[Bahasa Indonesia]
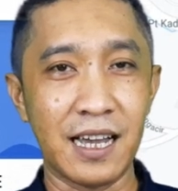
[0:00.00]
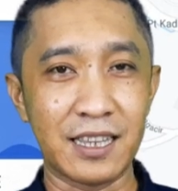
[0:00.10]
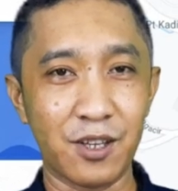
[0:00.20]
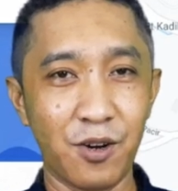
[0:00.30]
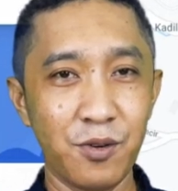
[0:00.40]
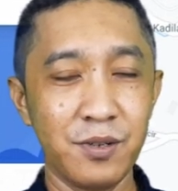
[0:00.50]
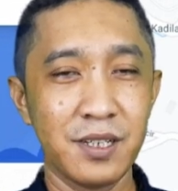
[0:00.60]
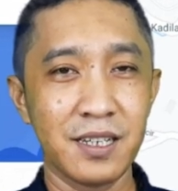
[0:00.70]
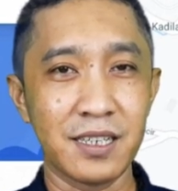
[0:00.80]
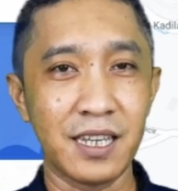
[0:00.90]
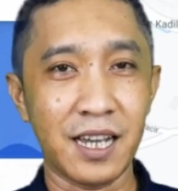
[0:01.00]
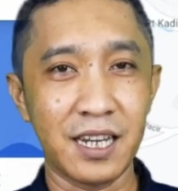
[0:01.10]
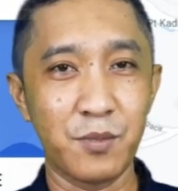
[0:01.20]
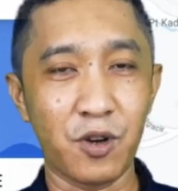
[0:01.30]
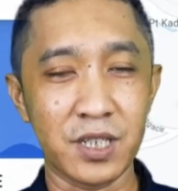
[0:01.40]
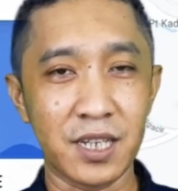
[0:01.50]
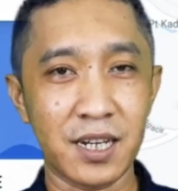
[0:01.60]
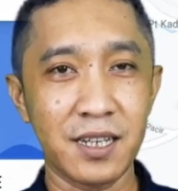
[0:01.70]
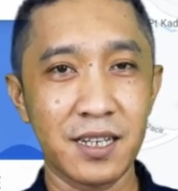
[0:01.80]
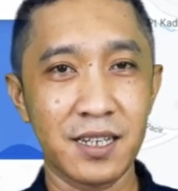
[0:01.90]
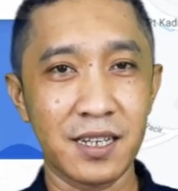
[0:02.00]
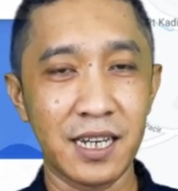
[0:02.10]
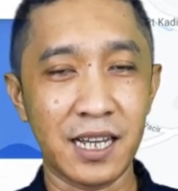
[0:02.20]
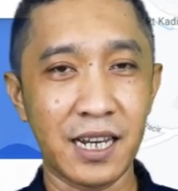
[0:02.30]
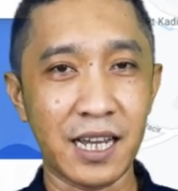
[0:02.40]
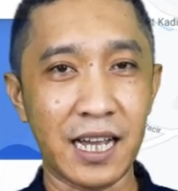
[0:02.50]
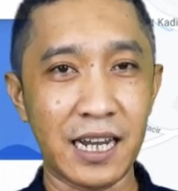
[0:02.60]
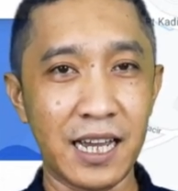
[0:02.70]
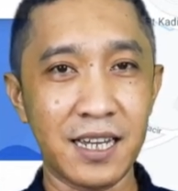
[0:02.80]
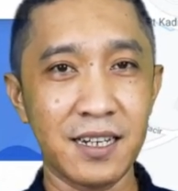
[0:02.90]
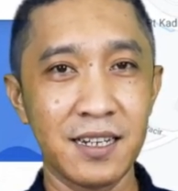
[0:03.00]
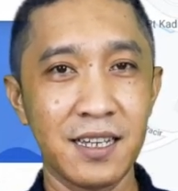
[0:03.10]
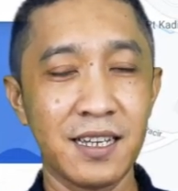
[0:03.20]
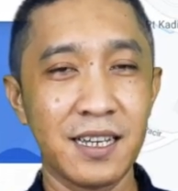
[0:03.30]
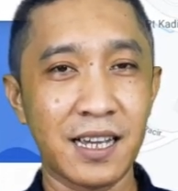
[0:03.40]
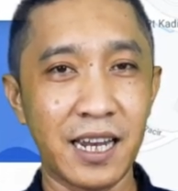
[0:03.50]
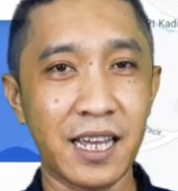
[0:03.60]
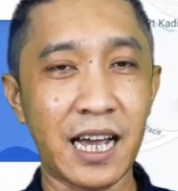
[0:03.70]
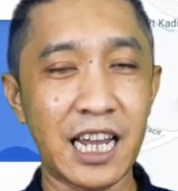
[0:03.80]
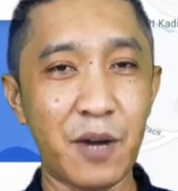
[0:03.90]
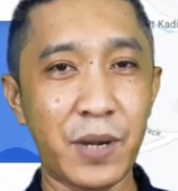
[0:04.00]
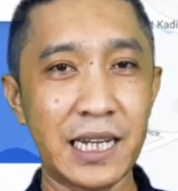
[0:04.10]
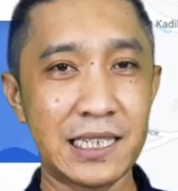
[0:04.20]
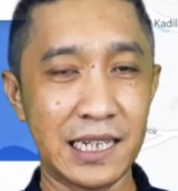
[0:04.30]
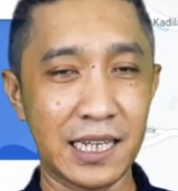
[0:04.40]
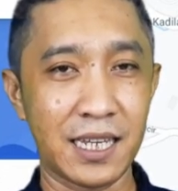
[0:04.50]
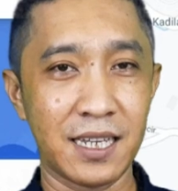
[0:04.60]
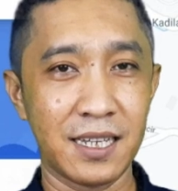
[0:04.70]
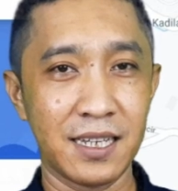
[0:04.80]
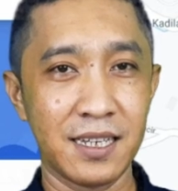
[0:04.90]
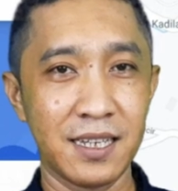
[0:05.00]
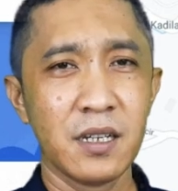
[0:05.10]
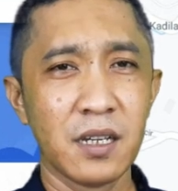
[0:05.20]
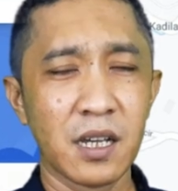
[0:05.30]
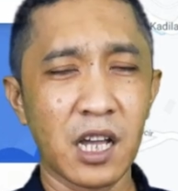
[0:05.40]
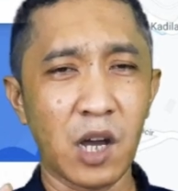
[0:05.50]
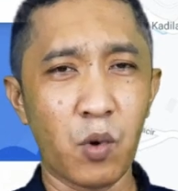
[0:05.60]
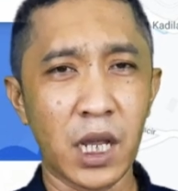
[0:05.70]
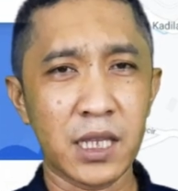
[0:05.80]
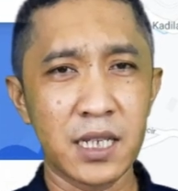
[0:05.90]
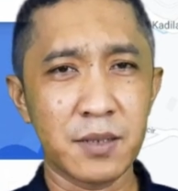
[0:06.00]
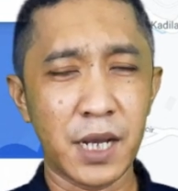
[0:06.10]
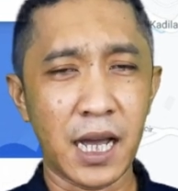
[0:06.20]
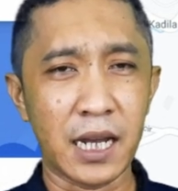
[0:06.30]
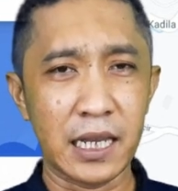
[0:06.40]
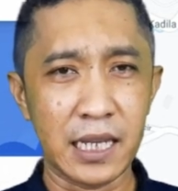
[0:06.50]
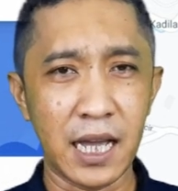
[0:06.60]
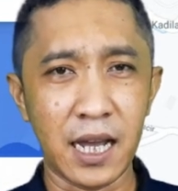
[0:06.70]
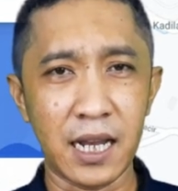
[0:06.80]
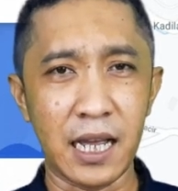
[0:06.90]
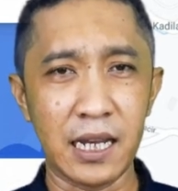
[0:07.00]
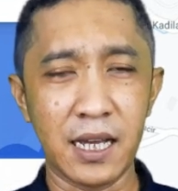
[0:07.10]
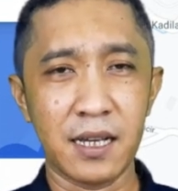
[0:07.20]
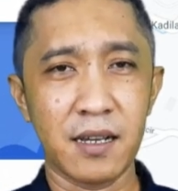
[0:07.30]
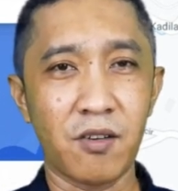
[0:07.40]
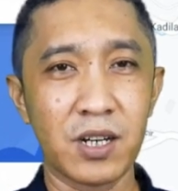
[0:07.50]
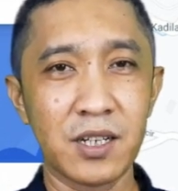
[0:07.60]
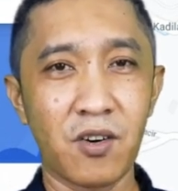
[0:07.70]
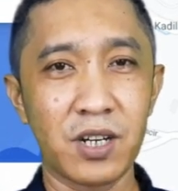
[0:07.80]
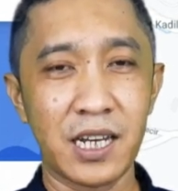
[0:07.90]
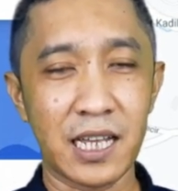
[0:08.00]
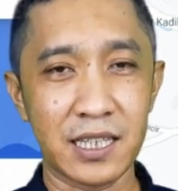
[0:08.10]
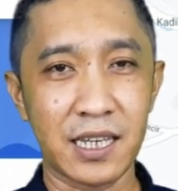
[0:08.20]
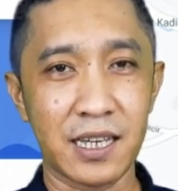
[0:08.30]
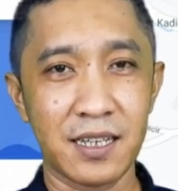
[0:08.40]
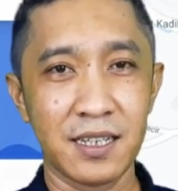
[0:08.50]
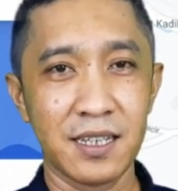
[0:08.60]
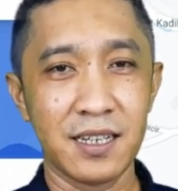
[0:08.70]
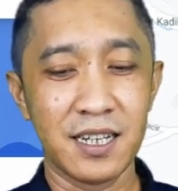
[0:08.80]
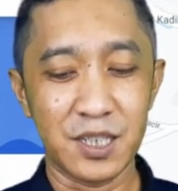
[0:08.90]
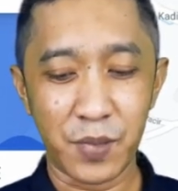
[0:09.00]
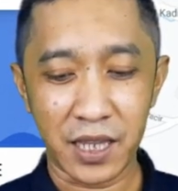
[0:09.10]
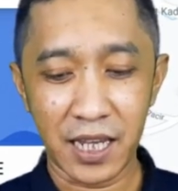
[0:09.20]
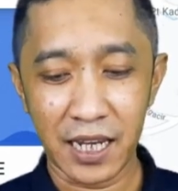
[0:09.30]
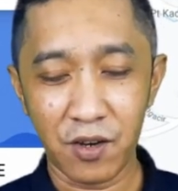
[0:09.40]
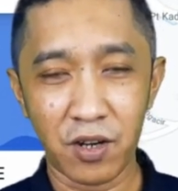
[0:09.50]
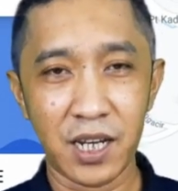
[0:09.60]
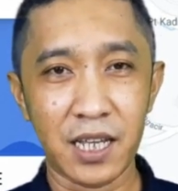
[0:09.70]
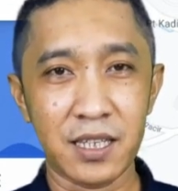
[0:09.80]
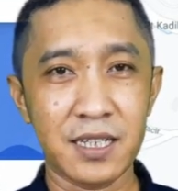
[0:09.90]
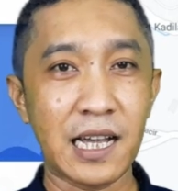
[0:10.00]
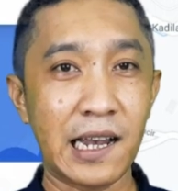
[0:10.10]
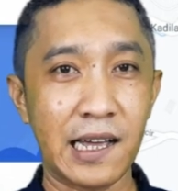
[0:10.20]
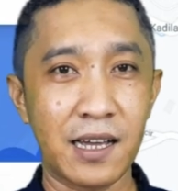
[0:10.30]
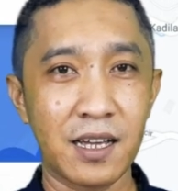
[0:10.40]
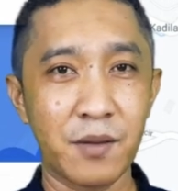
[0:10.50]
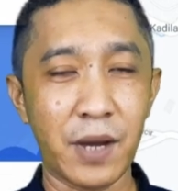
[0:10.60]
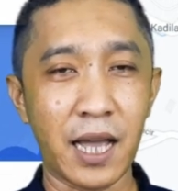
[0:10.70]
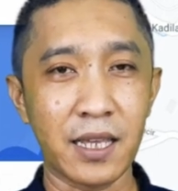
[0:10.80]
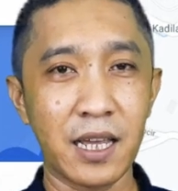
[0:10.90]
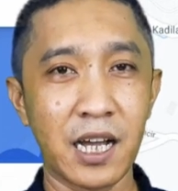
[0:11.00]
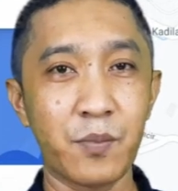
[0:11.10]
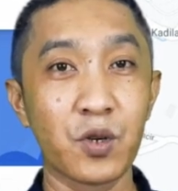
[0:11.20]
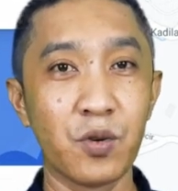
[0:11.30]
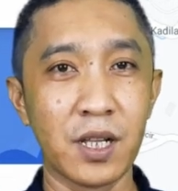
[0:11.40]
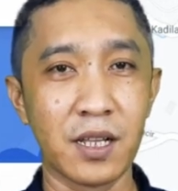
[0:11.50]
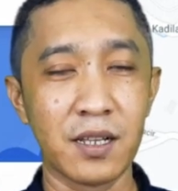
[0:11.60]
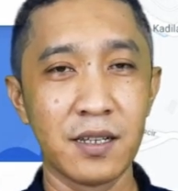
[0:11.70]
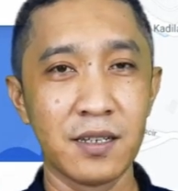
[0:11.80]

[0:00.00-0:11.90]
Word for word: Atau jika di browser, diklik kanan, klik ada apa di sini. Kemudian nanti di sebelah kanannya akan ada kode koordinatnya. Sepertinya ini koordinatnya salah, makanya dianggap nol.